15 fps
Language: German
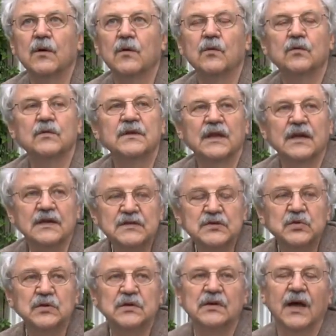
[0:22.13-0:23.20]
Und
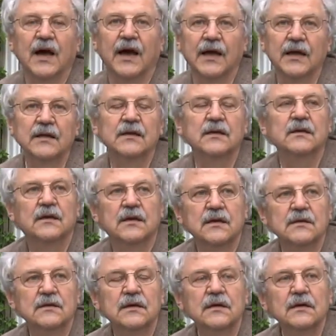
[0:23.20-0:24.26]
erst durch die eigenen
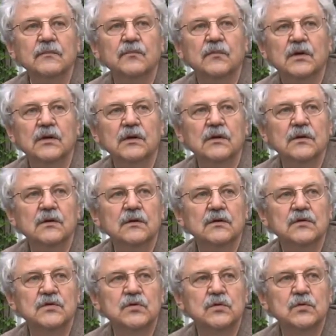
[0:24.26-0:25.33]
Kinder, die
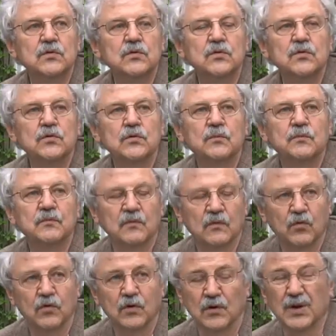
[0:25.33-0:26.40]
so,
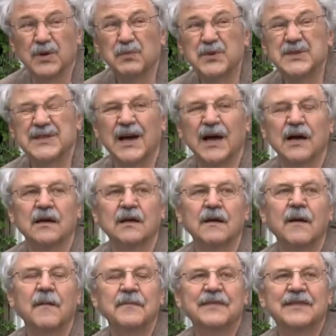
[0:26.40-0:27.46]
oder ich muss sagen,
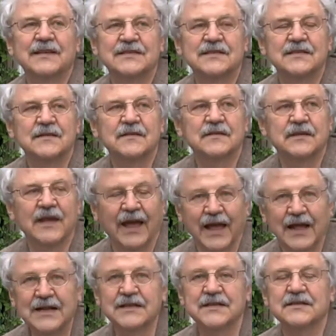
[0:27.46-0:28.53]
das der
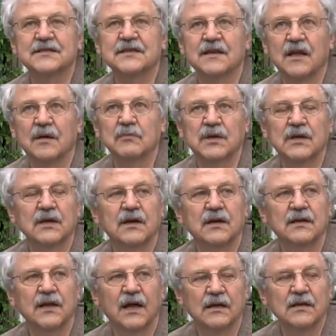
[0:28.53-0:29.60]
Älteste, der
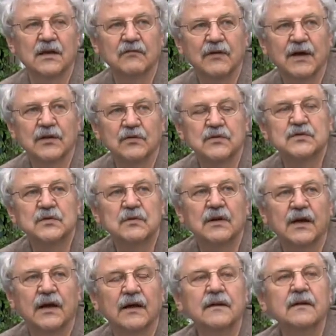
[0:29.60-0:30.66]
Michael, die anderen waren noch zu
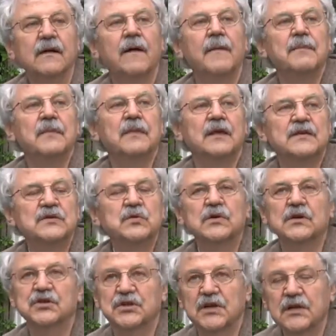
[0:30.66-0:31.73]
klein, der so
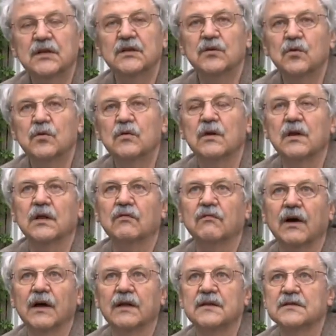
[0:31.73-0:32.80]
geschichtenhungrig
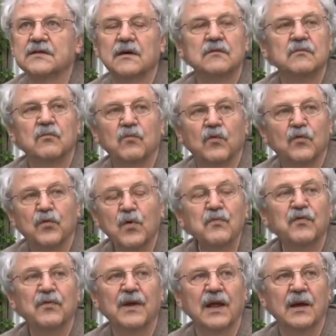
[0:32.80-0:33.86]
war, dass er
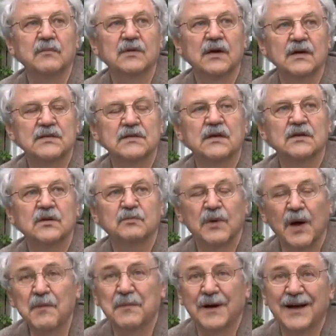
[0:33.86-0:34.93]
fünfmal am Tag sagte,
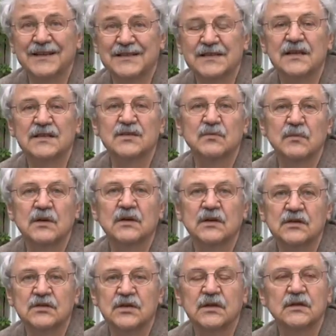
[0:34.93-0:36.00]
Papa, erzählst du mir eine
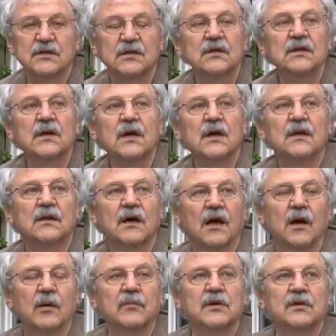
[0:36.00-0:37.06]
Geschichte? Da
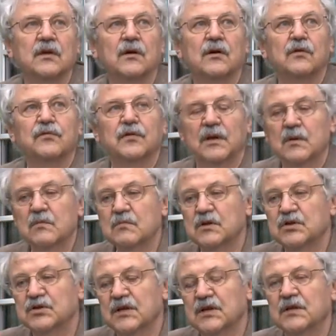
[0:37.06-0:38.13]
kam ich drauf, ihm
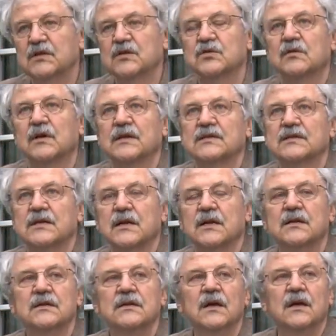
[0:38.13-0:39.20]
Geschichten zu
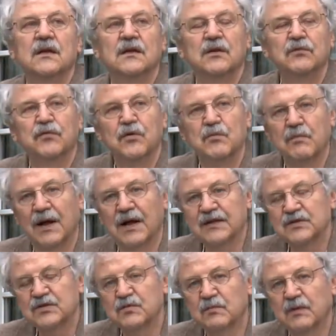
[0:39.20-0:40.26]
erzählen, die von Mal
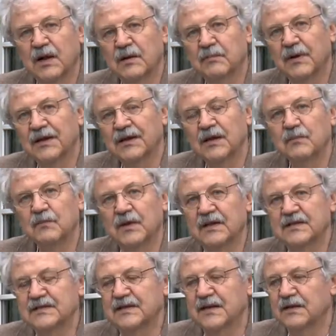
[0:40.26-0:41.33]
zu Mal bei jedem
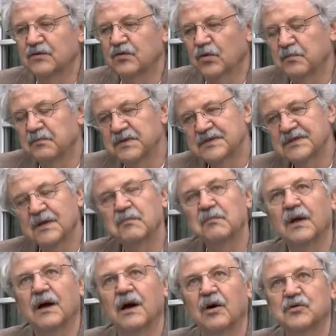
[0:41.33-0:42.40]
Erzählen noch ein bisschen
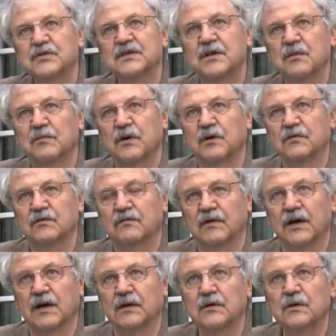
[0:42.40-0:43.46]
mehr ausgebaut
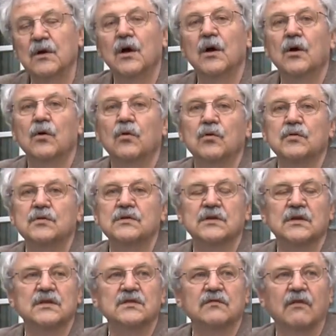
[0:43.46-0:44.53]
waren. Und
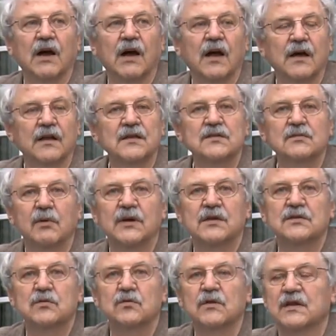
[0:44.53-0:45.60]
es war
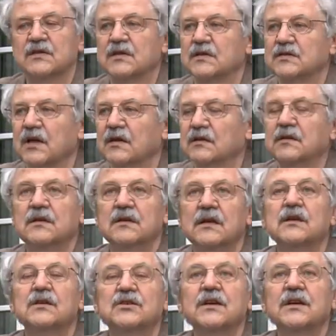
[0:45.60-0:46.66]
keineswegs so, dass er sagte, die
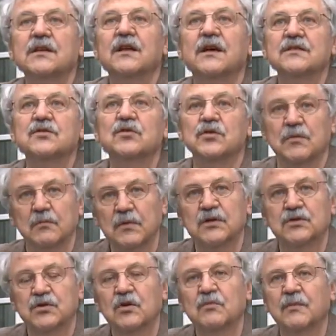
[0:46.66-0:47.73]
Geschichte hast du
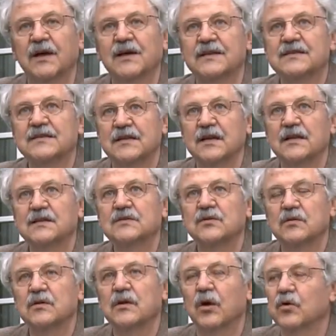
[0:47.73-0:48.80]
mir schon mal erzählt,
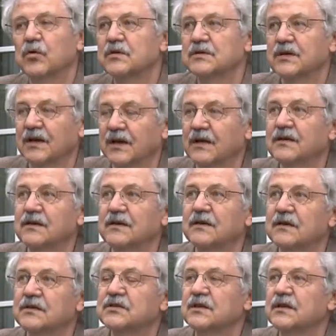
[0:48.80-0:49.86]
sondern er hörte gerne die
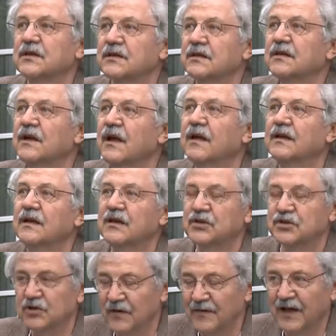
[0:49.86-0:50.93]
Geschichten, die ich
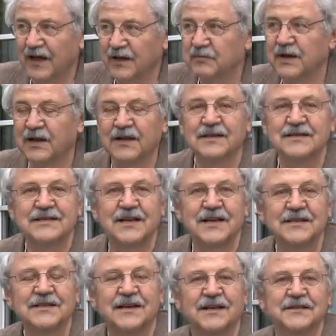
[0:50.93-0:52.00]
schon einmal
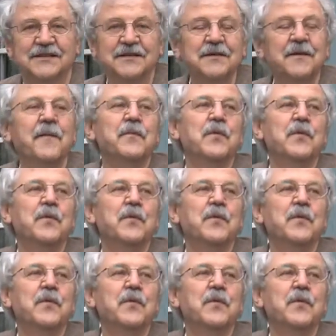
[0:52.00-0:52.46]
erzählt hatte.